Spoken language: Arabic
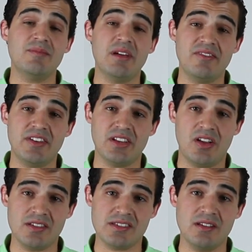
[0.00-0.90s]
الملفات
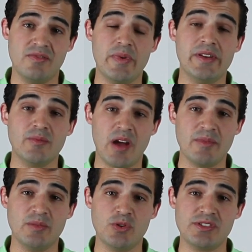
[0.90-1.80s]
الخاصه في برنامج
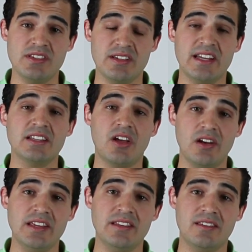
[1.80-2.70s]
محمد مرسي كانت خليط